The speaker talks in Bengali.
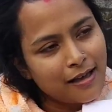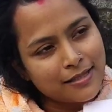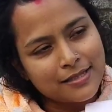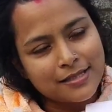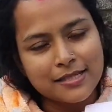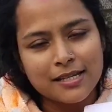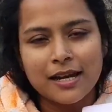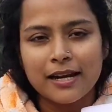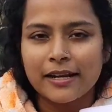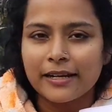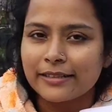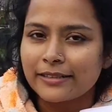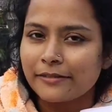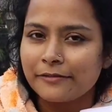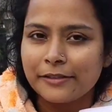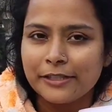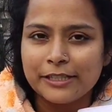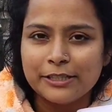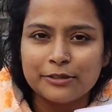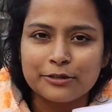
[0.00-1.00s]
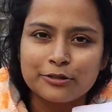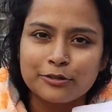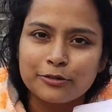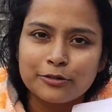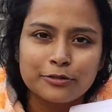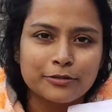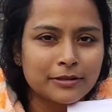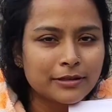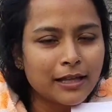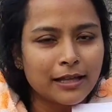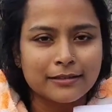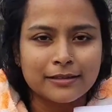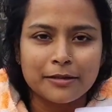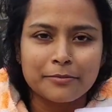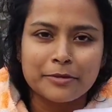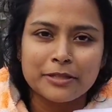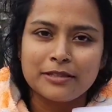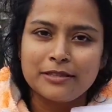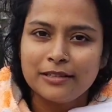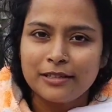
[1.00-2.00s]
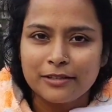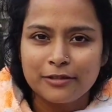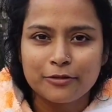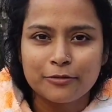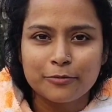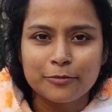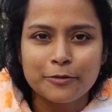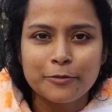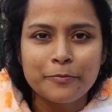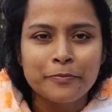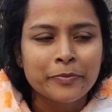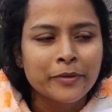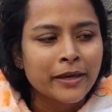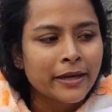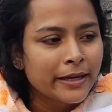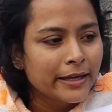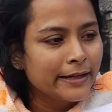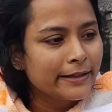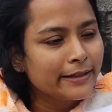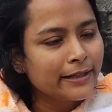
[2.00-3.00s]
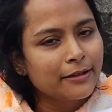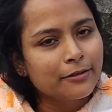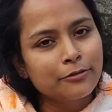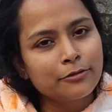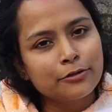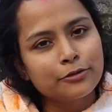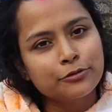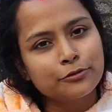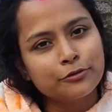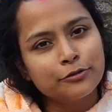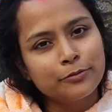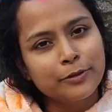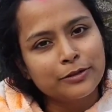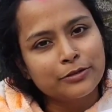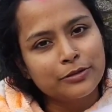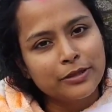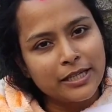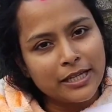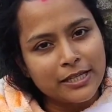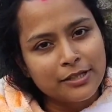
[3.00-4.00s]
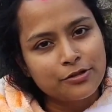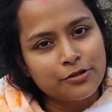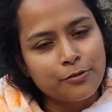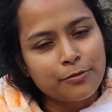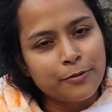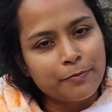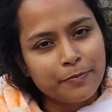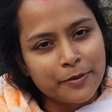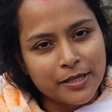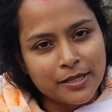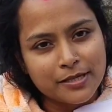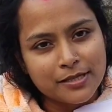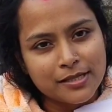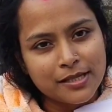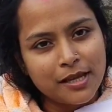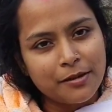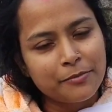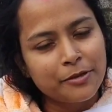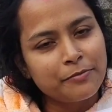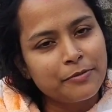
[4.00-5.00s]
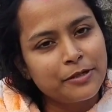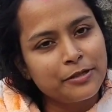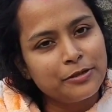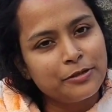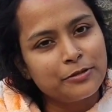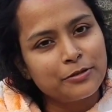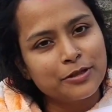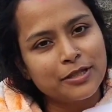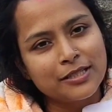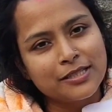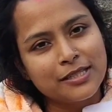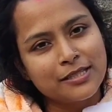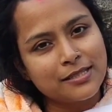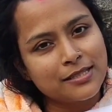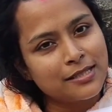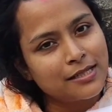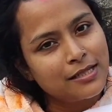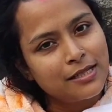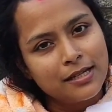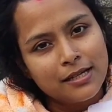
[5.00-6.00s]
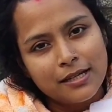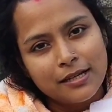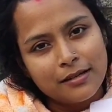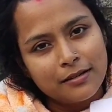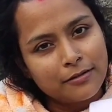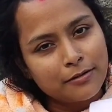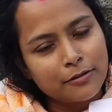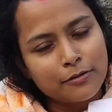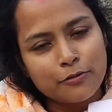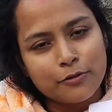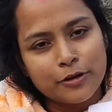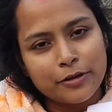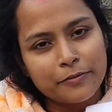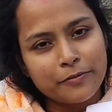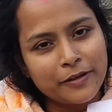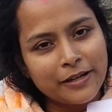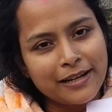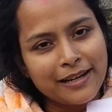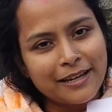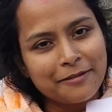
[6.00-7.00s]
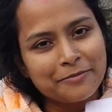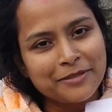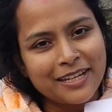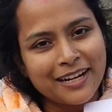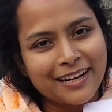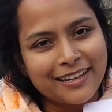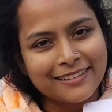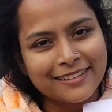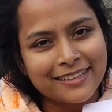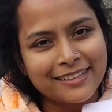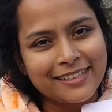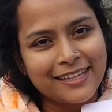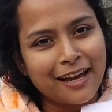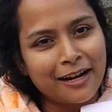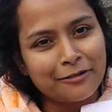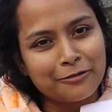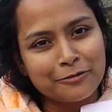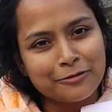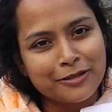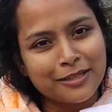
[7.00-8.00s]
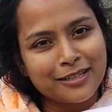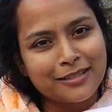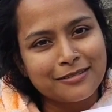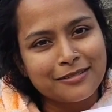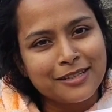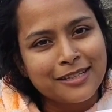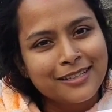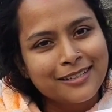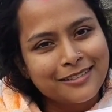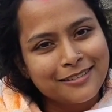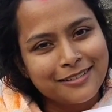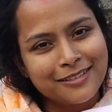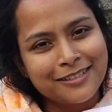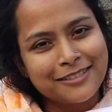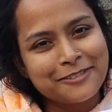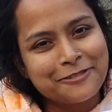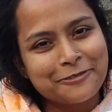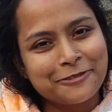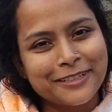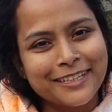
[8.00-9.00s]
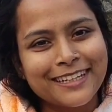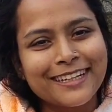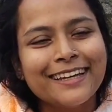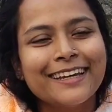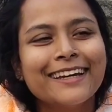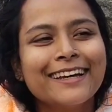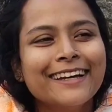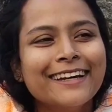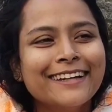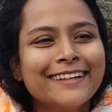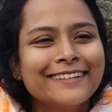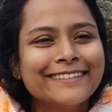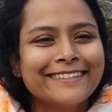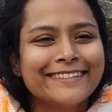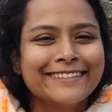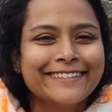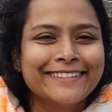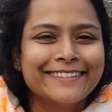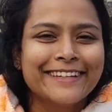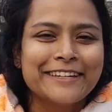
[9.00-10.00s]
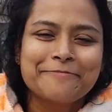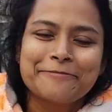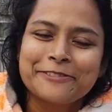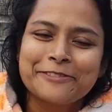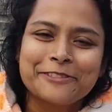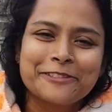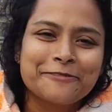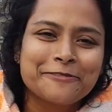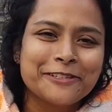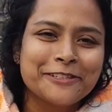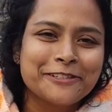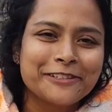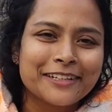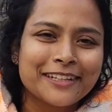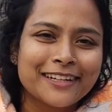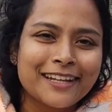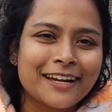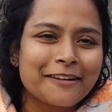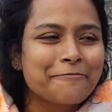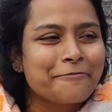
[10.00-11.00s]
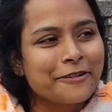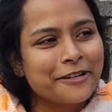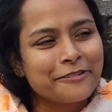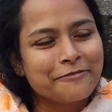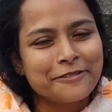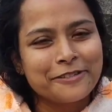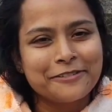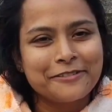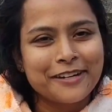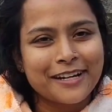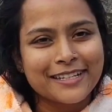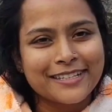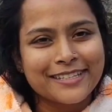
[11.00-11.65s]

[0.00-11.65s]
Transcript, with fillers: আসছে আর একটা ভিডিও তো তাতে আমি দিয়ে দেবো এটা এখনও শুধুমাত্র এই সবে পেয়েছি আমি ভিডিওটা জাস্ট করে ফেললাম তাড়াতাড়ি আনন্দের চোটে তো এই পর্যন্ত ভিডিওটা থাক পরে ভিডিও